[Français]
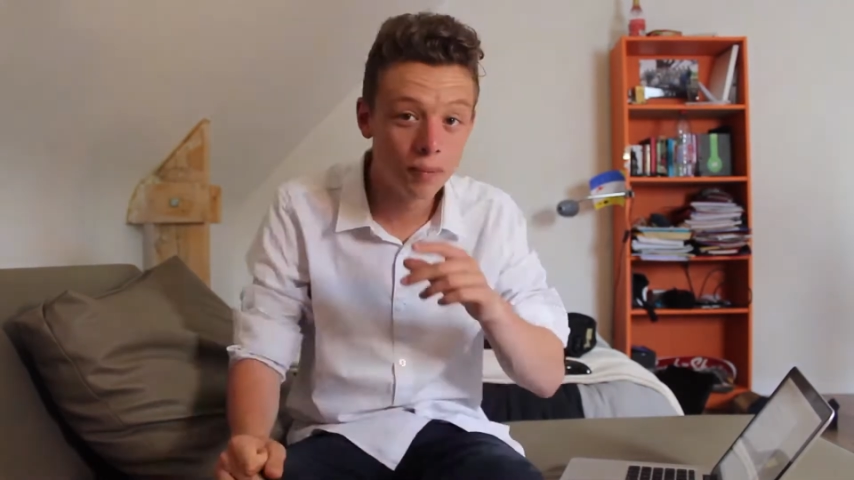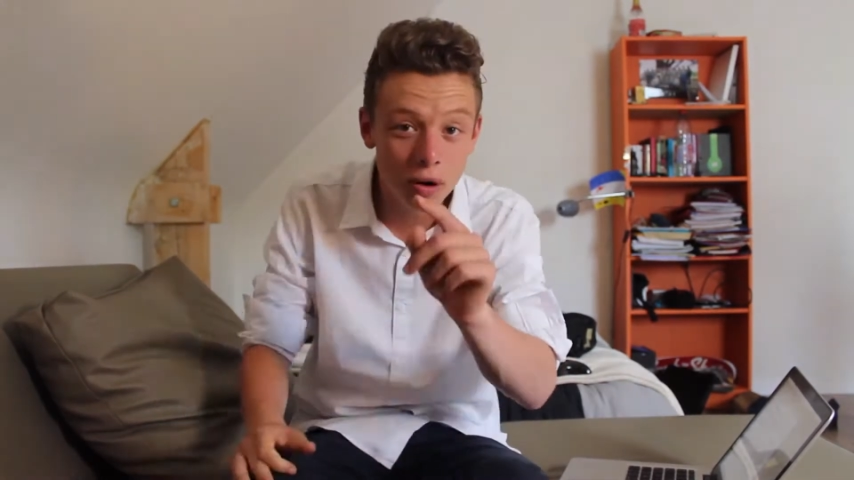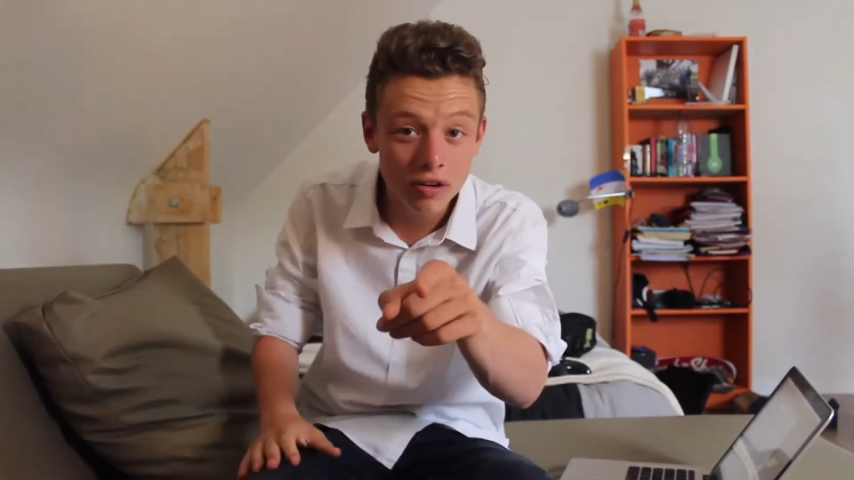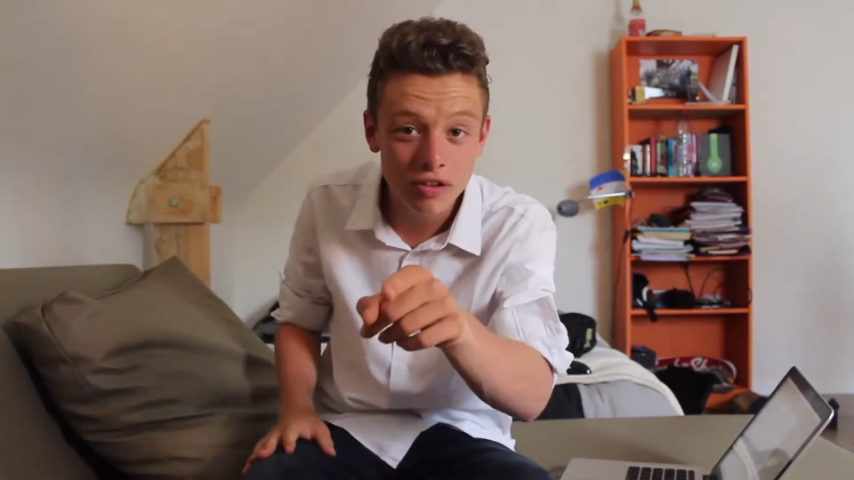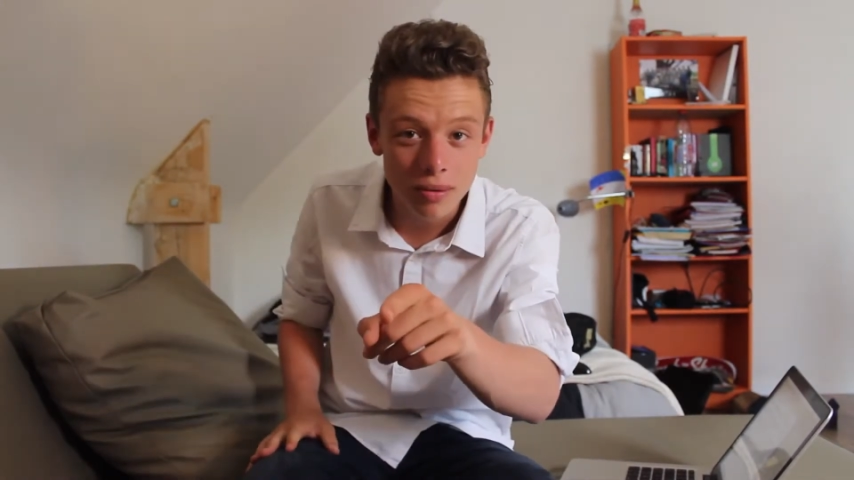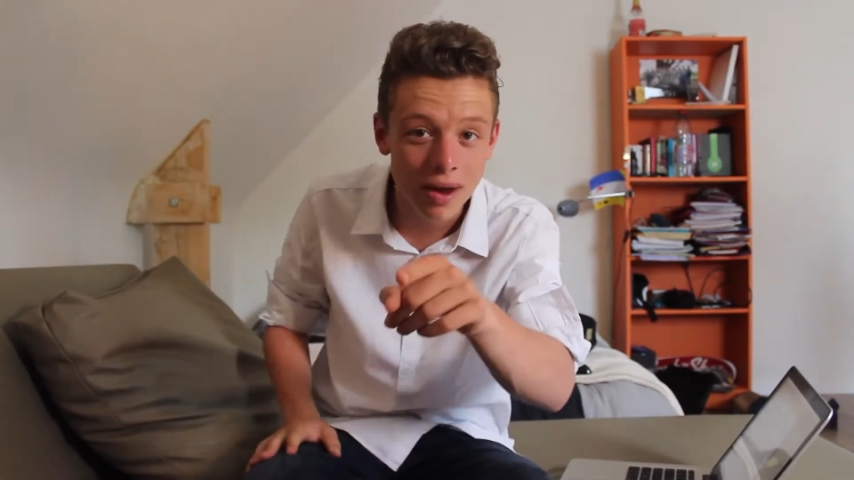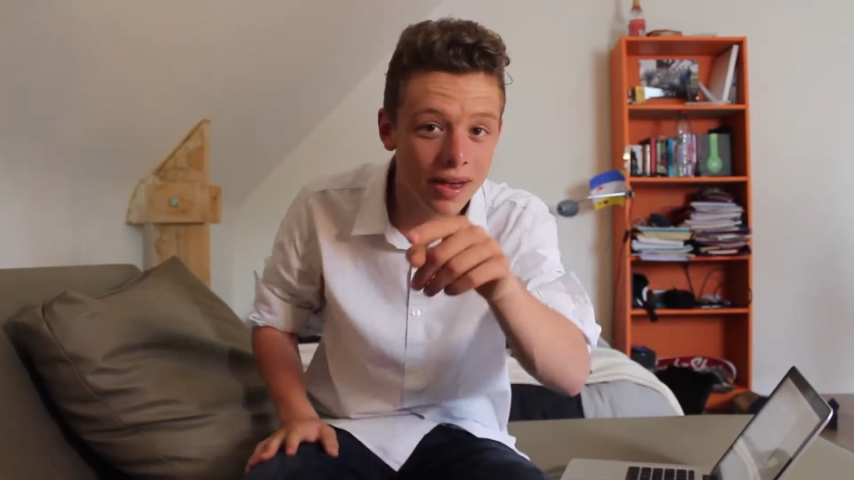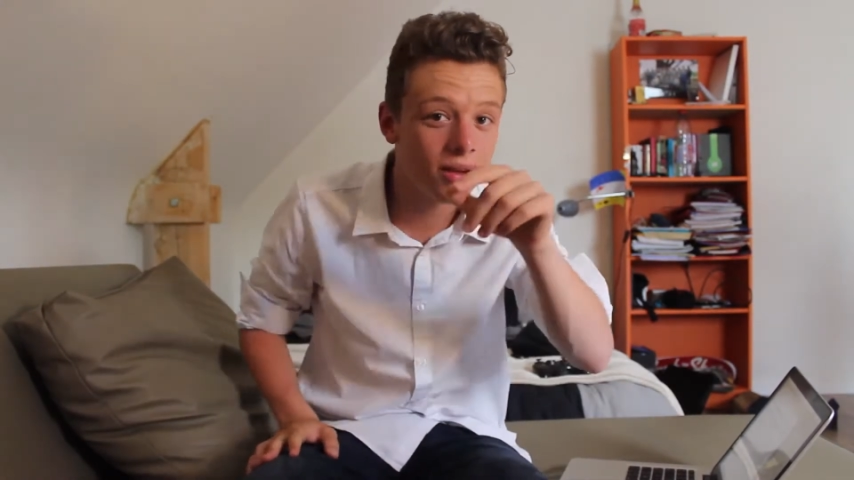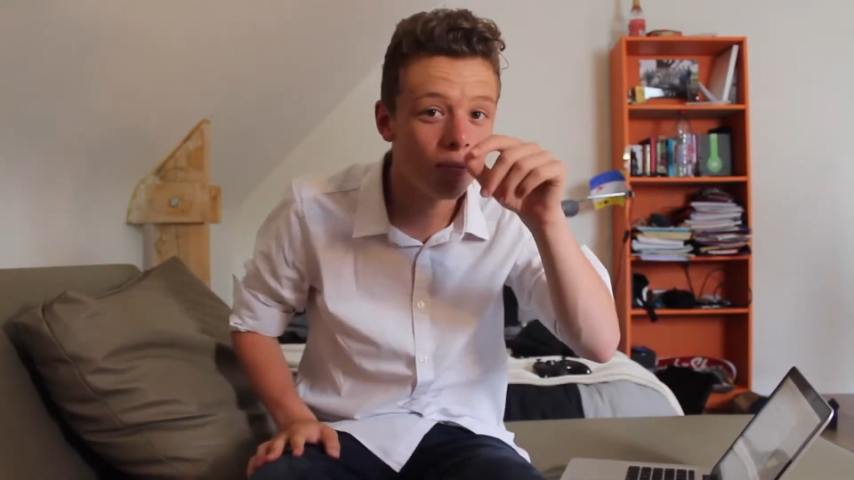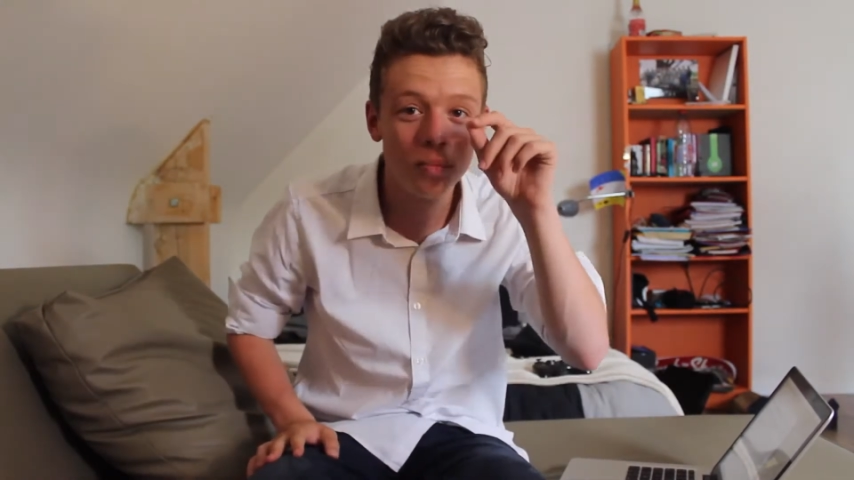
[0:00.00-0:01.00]
Bonne
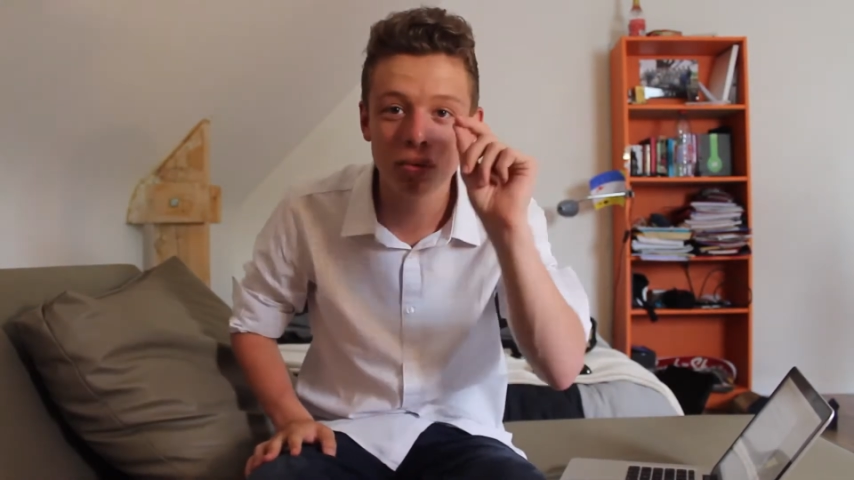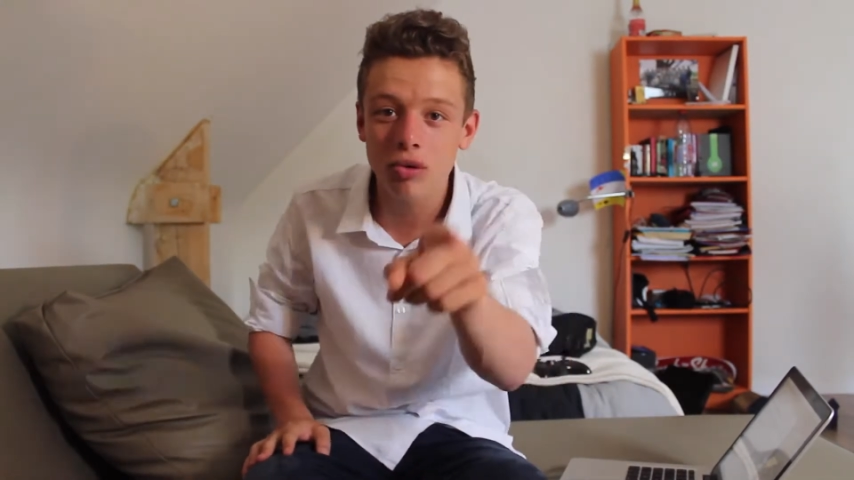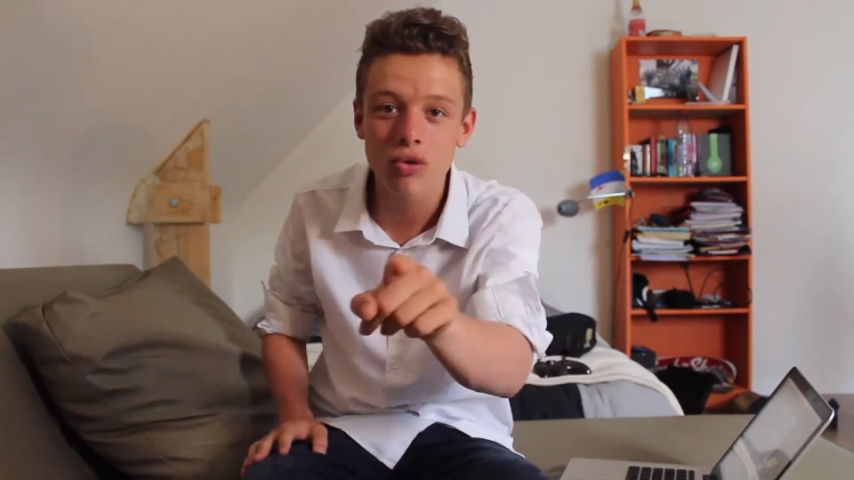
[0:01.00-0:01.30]
semaine, bon